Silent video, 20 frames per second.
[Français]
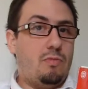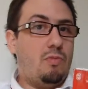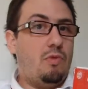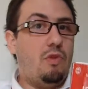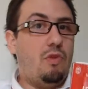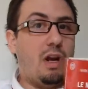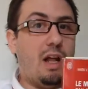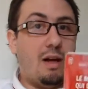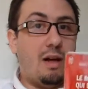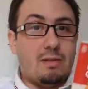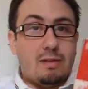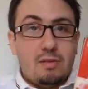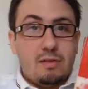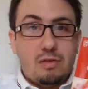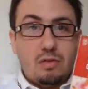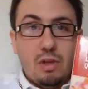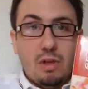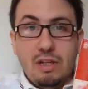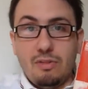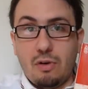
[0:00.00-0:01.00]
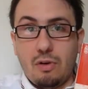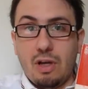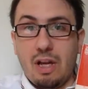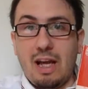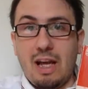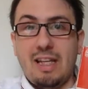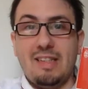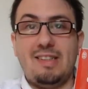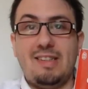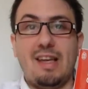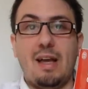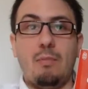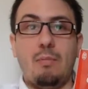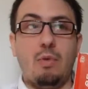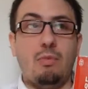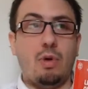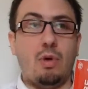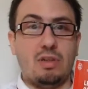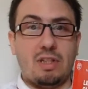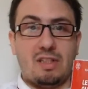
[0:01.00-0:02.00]
voilà, ce livre-là a été un
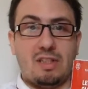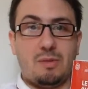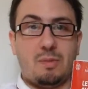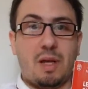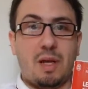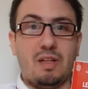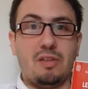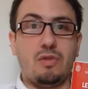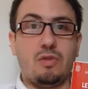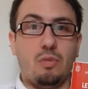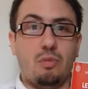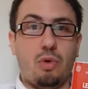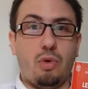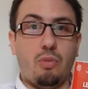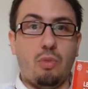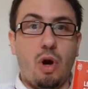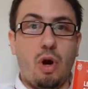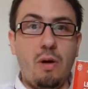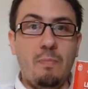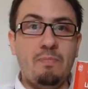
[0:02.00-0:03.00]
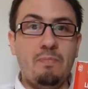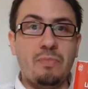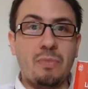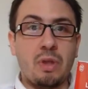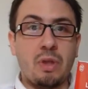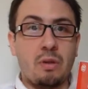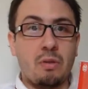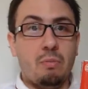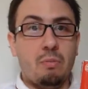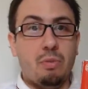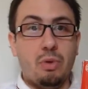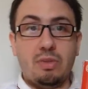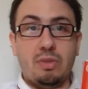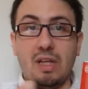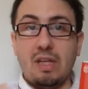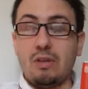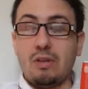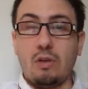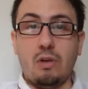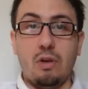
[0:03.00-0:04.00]
moment d'inspiration pour moi.
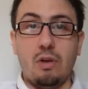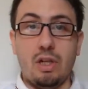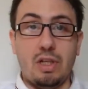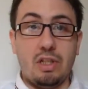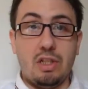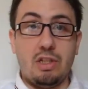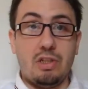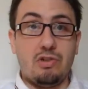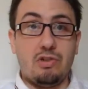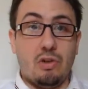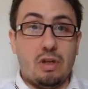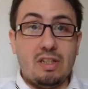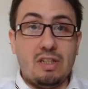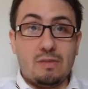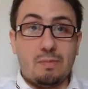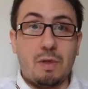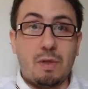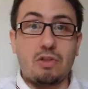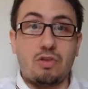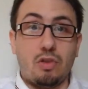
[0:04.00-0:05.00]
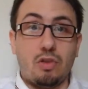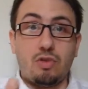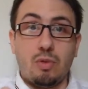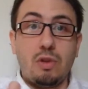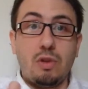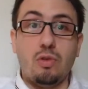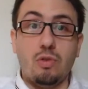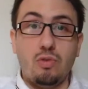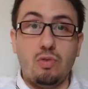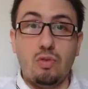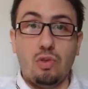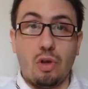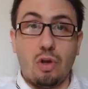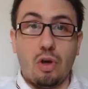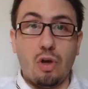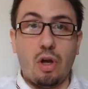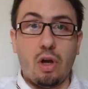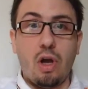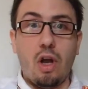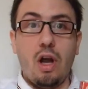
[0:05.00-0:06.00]
Peut-être, et je l'espère, je le souhaite de tout
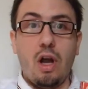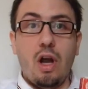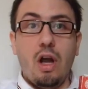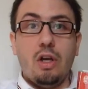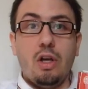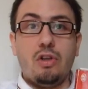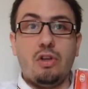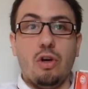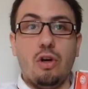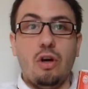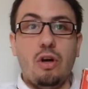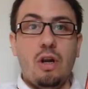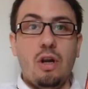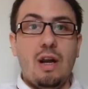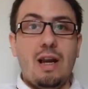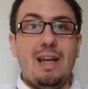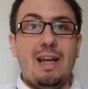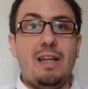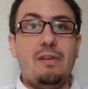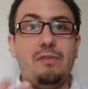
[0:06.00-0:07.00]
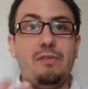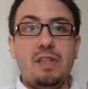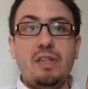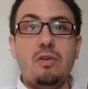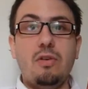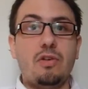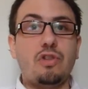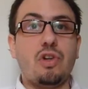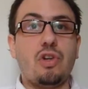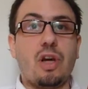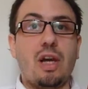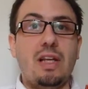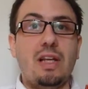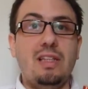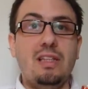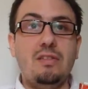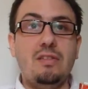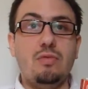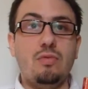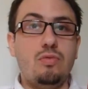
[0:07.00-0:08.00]
cœur, que les vidéos que je
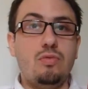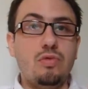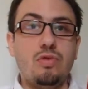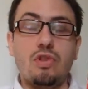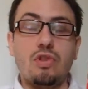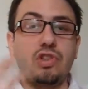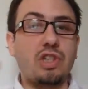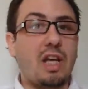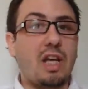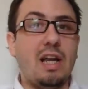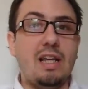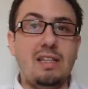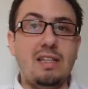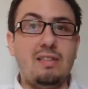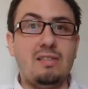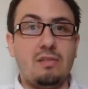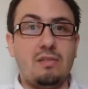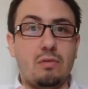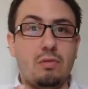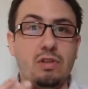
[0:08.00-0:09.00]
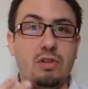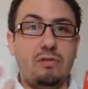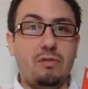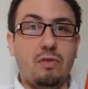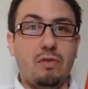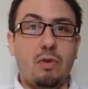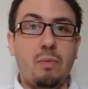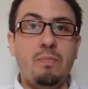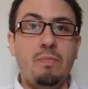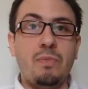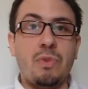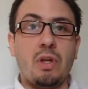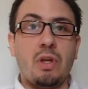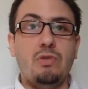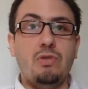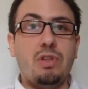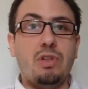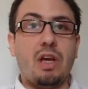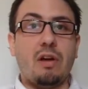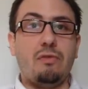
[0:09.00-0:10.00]
réalise ou tout ce que je réalise au niveau
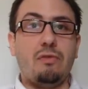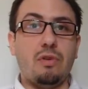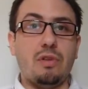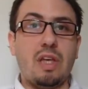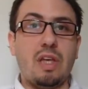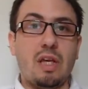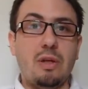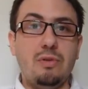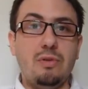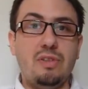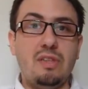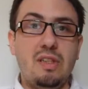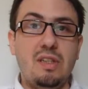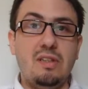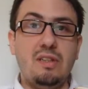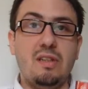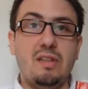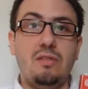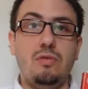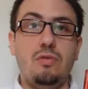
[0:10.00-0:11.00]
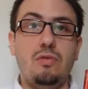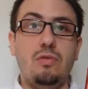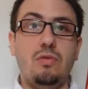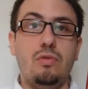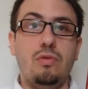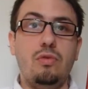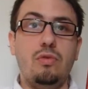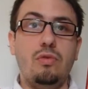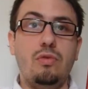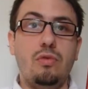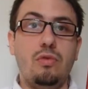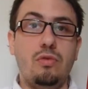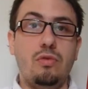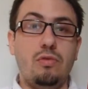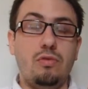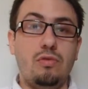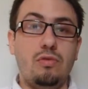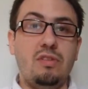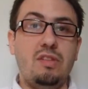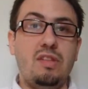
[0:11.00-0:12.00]
du Carrefour des réussites et du,
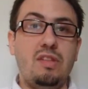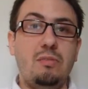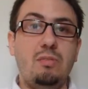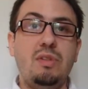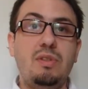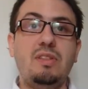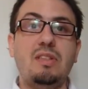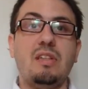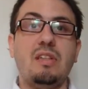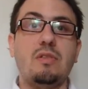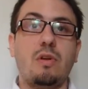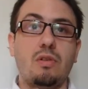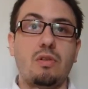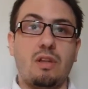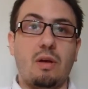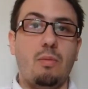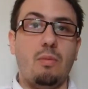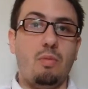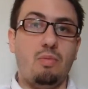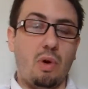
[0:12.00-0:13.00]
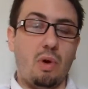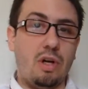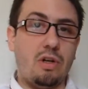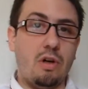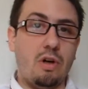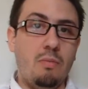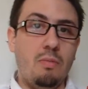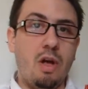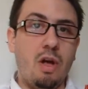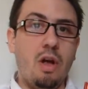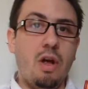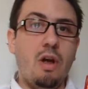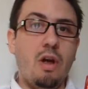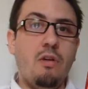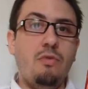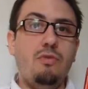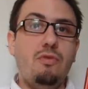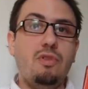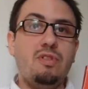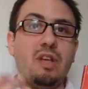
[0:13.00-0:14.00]
du site businessrentable.com
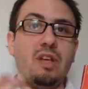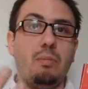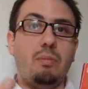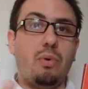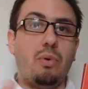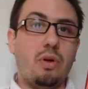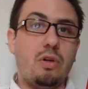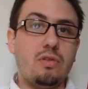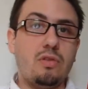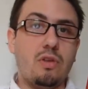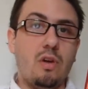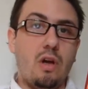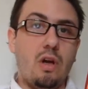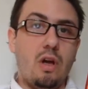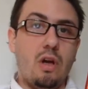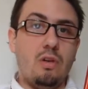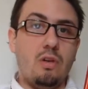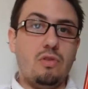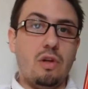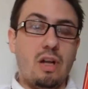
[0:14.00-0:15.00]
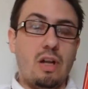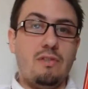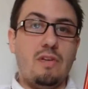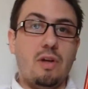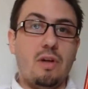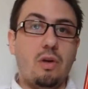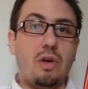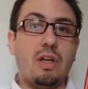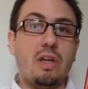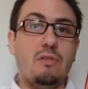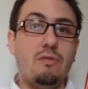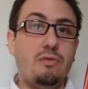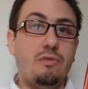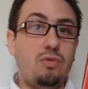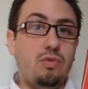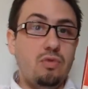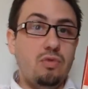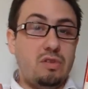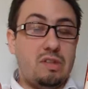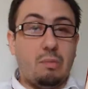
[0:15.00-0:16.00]
vous apporte de la valeur et
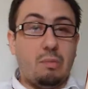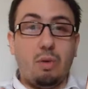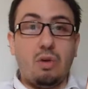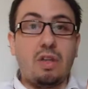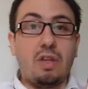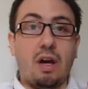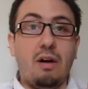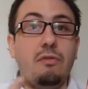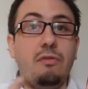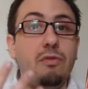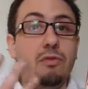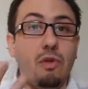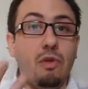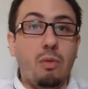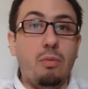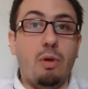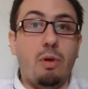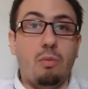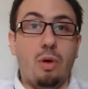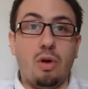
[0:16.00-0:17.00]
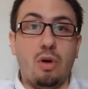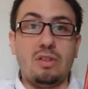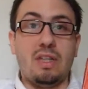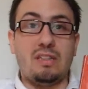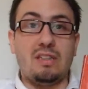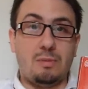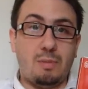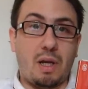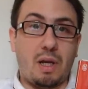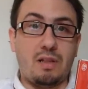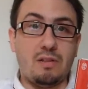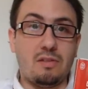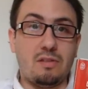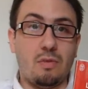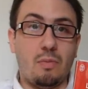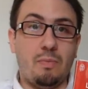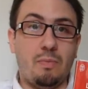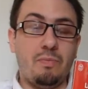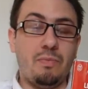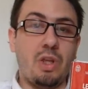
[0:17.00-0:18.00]
vous apportera vos moments
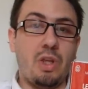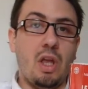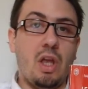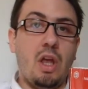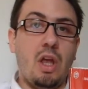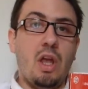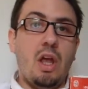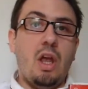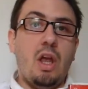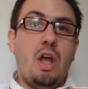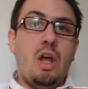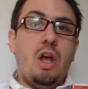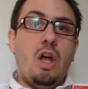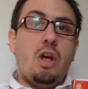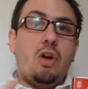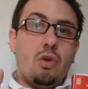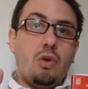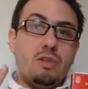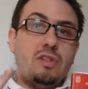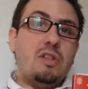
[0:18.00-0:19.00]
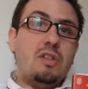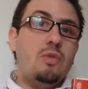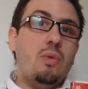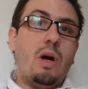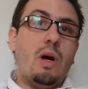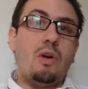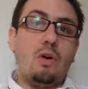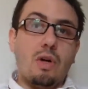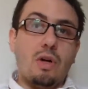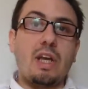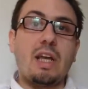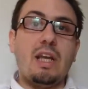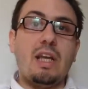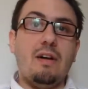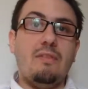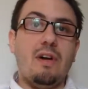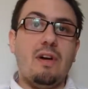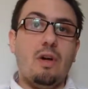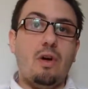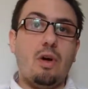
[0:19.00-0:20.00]
d'inspiration. Continuons à co-créer de
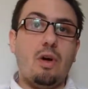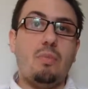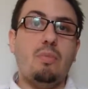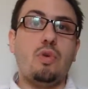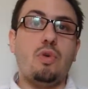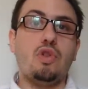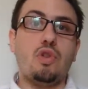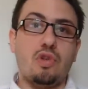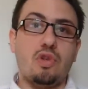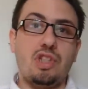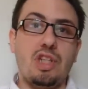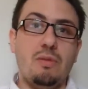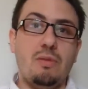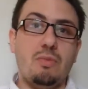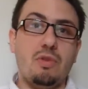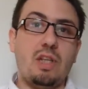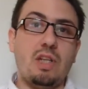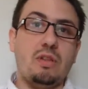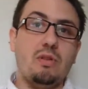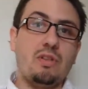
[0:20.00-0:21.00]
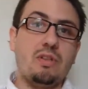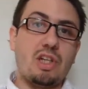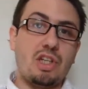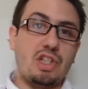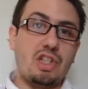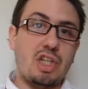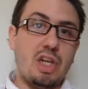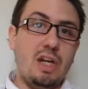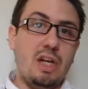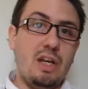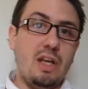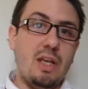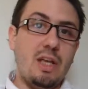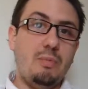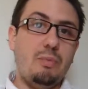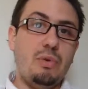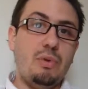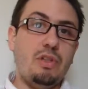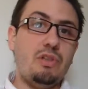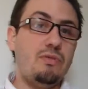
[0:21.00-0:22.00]
la valeur pour changer le monde à notre échelle.
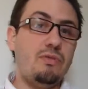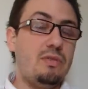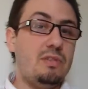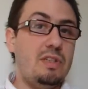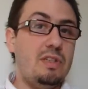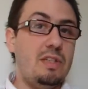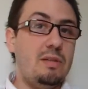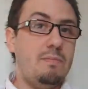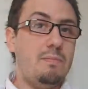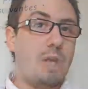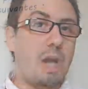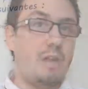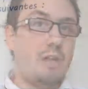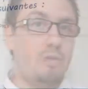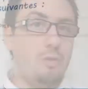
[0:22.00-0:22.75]
Et puis je vous dis à